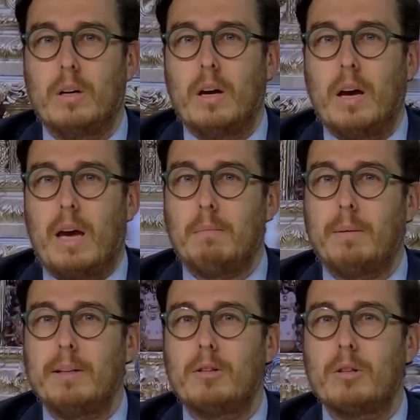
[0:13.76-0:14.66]
Es
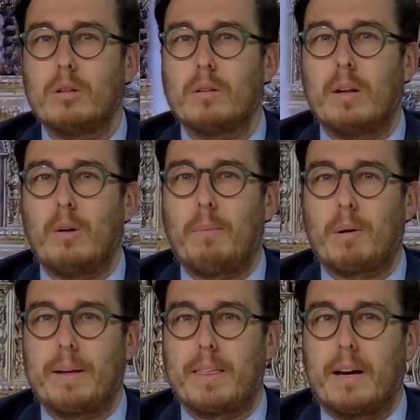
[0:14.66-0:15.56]
momento de nuevas
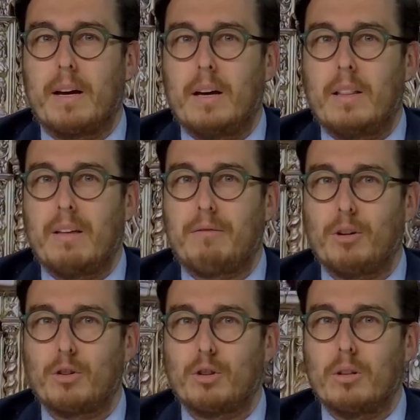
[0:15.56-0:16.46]
promesas, de
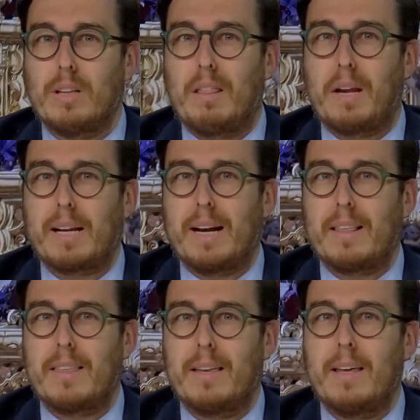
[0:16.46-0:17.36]
fotos, de
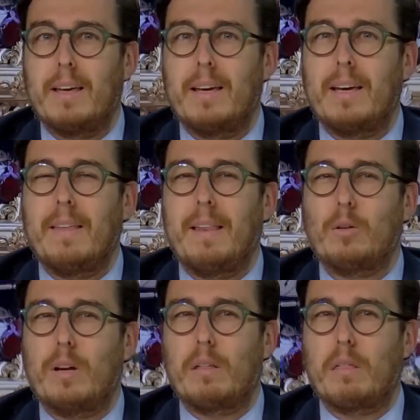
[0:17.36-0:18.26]
acercarse, eh, de la
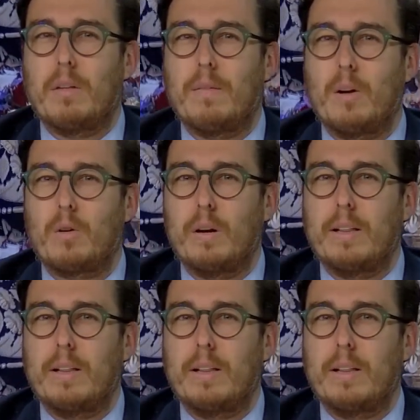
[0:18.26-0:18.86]
utilización de los,